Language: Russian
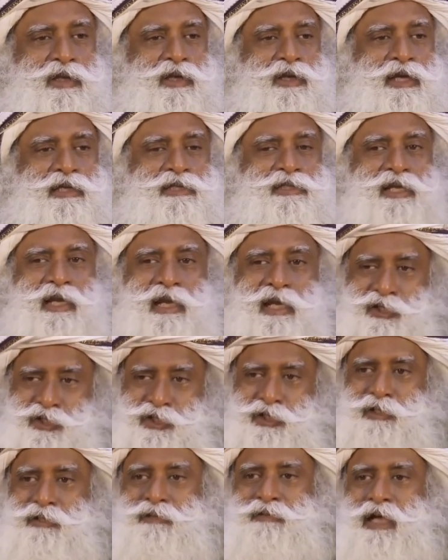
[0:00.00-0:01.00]
выиграть
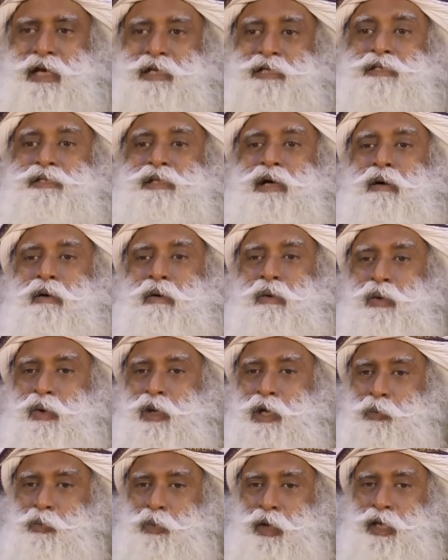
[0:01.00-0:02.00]
следующие выборы.
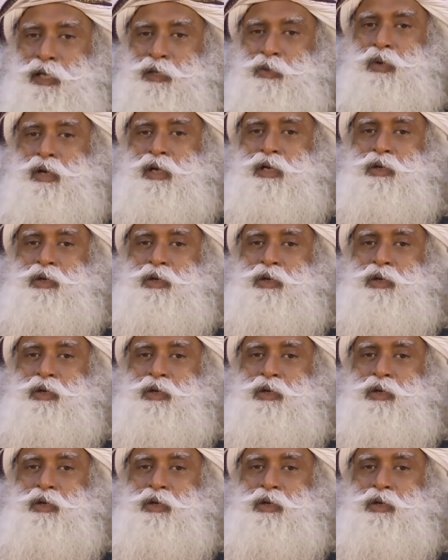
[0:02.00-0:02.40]
Это единственный